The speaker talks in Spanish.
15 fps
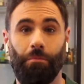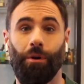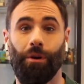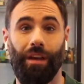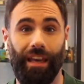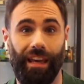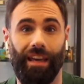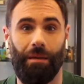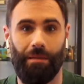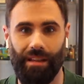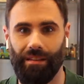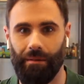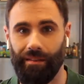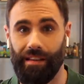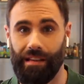porque
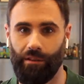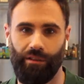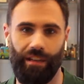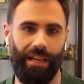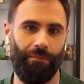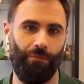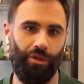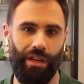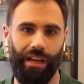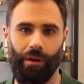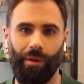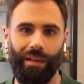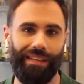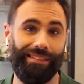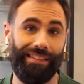evidentemente ya no teníamos
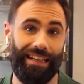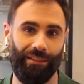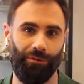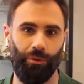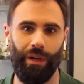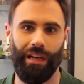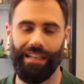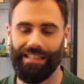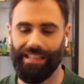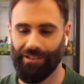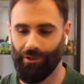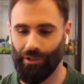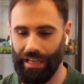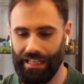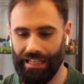lengua y literatura ni estas
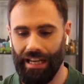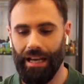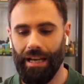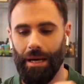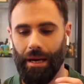cosas.